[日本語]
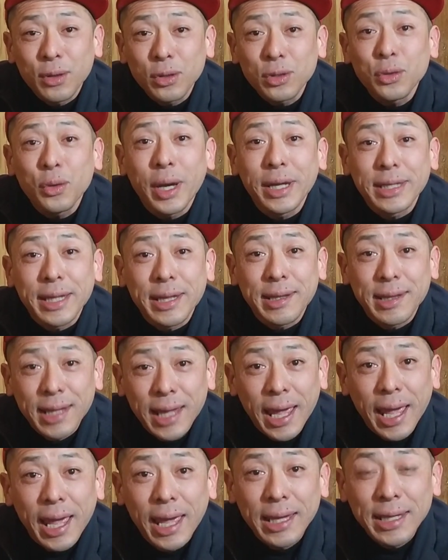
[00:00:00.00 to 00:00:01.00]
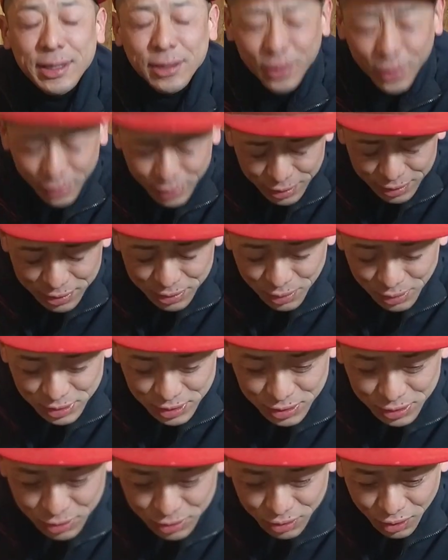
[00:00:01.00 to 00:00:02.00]
ことはですね非常に少
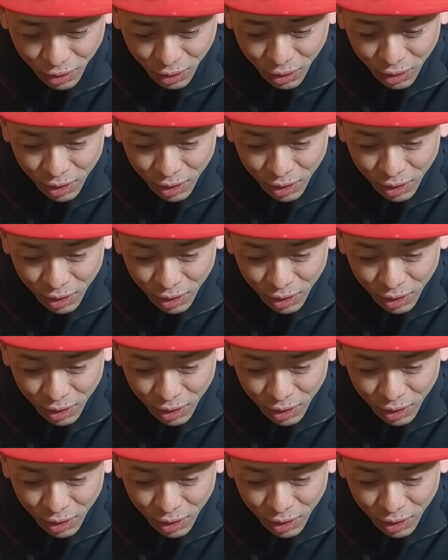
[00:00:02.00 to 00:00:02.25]
しちょっと、